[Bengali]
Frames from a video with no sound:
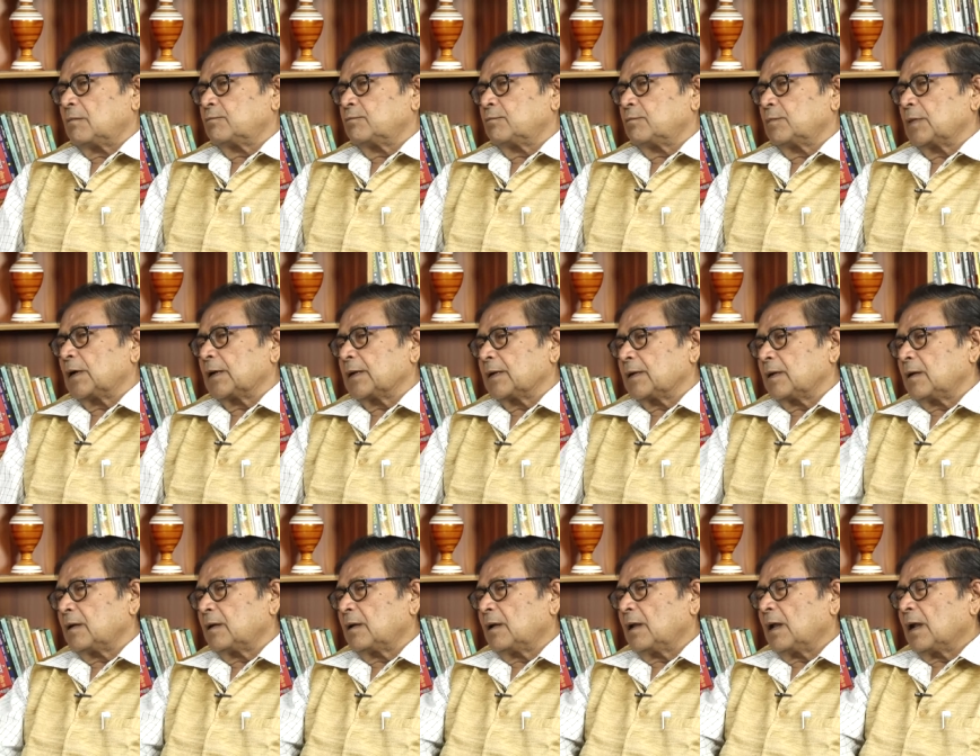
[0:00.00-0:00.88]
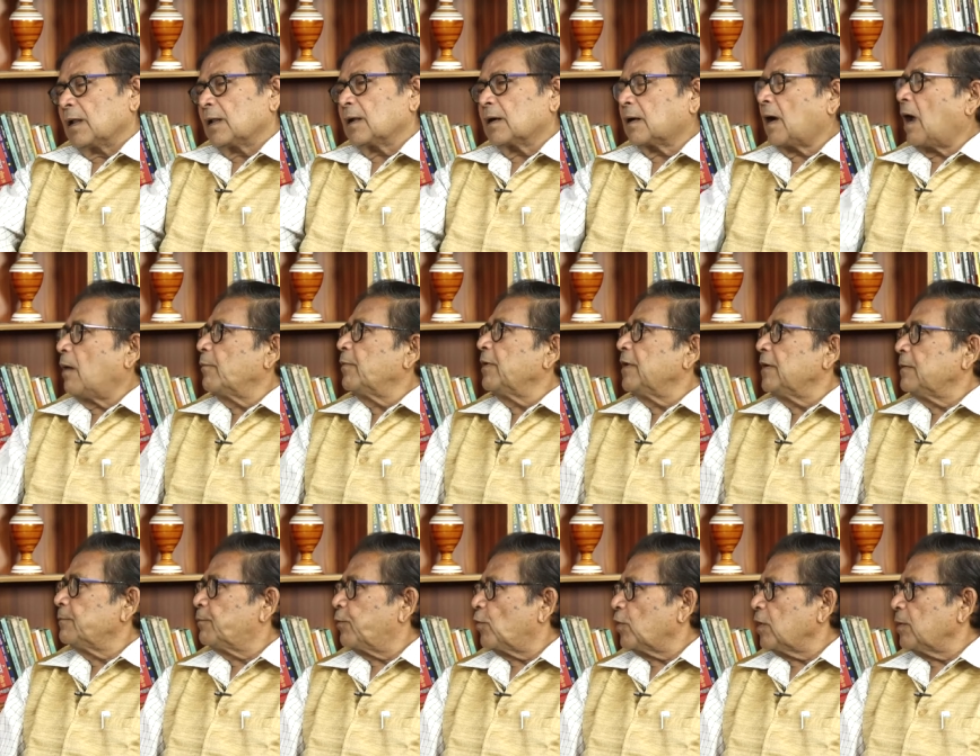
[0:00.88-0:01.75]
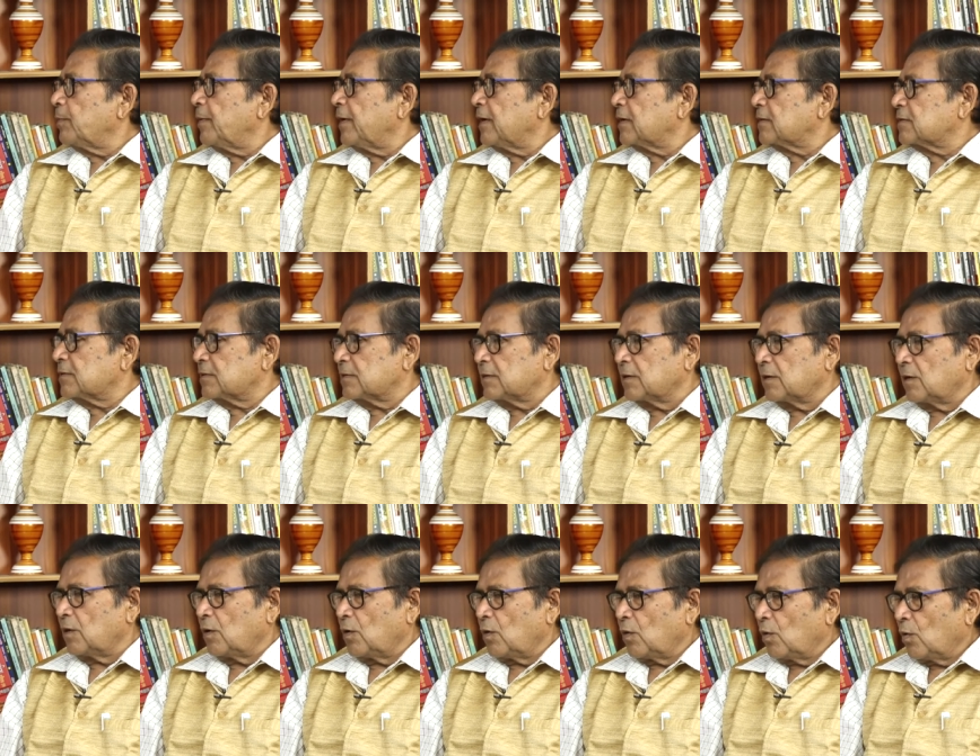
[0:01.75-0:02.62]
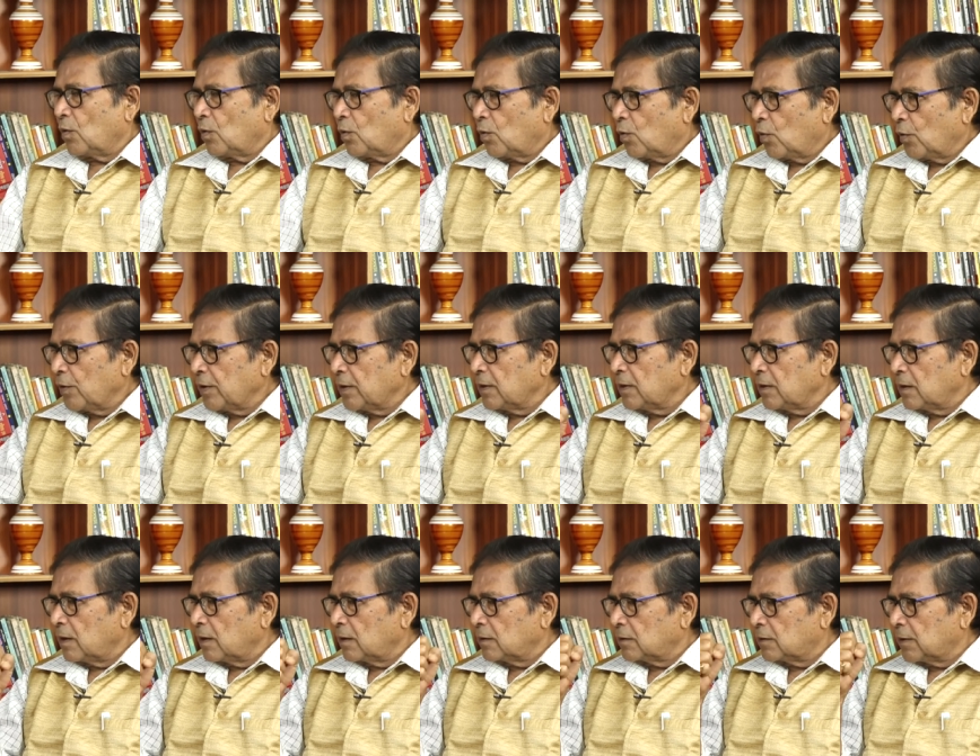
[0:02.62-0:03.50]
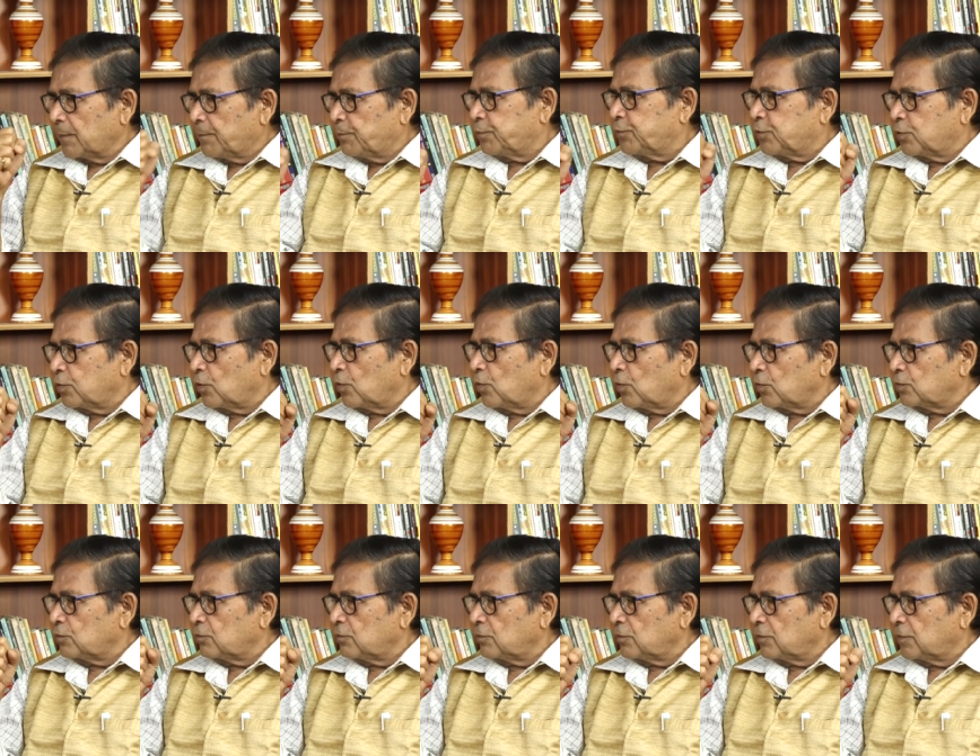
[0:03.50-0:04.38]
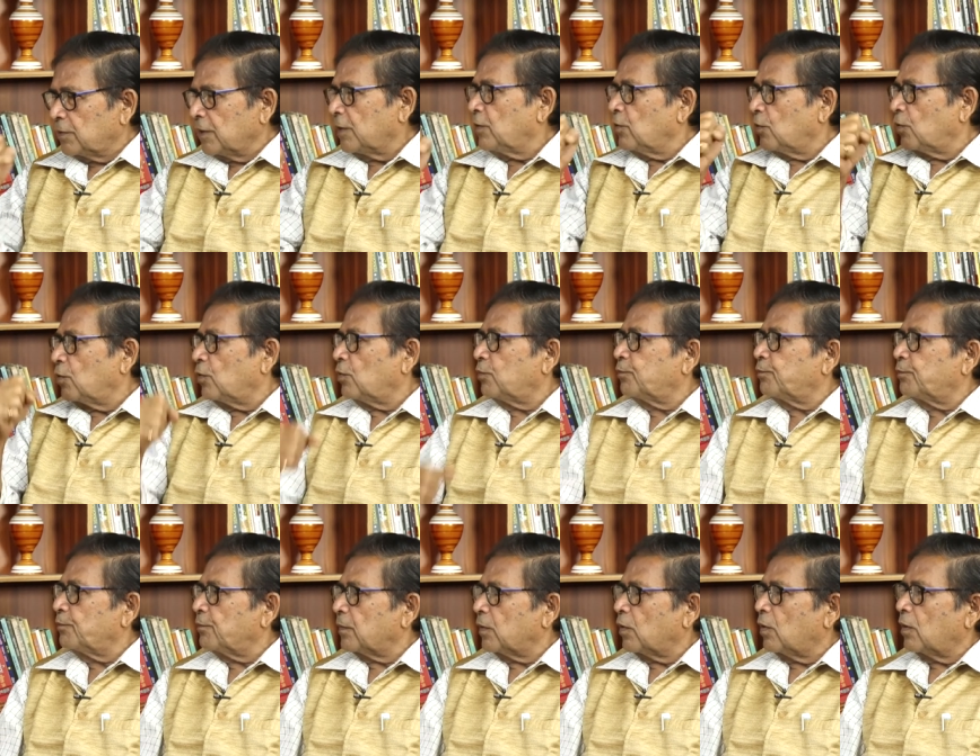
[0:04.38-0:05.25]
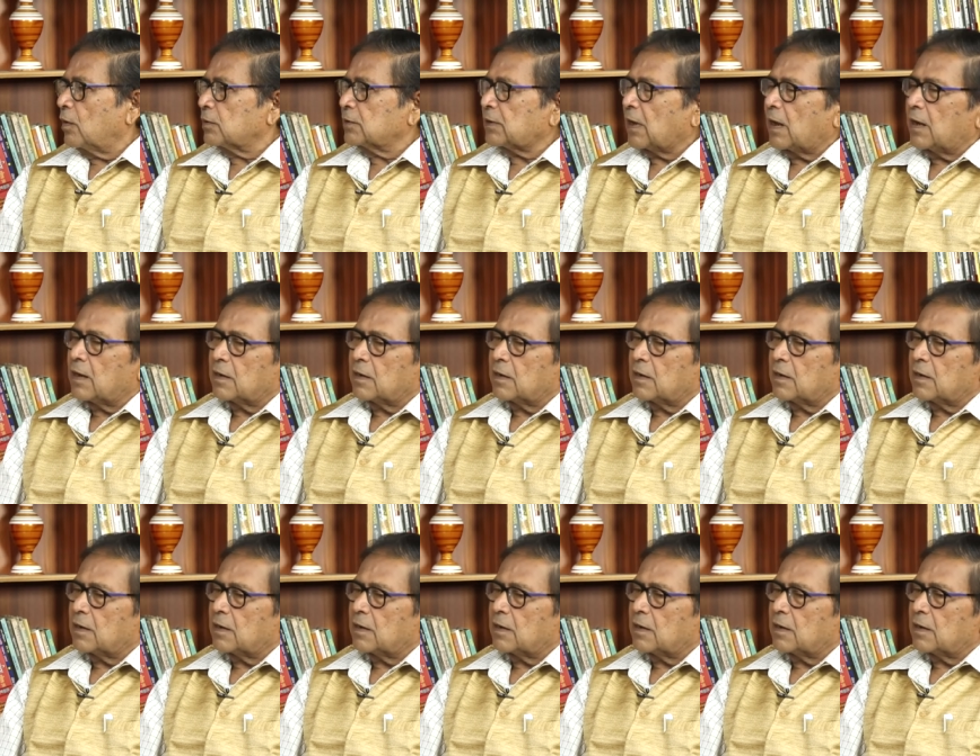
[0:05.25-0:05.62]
মানে একটা গ্রামীণ পরিবেশ ওই দীপ্ত দৃঢ় তার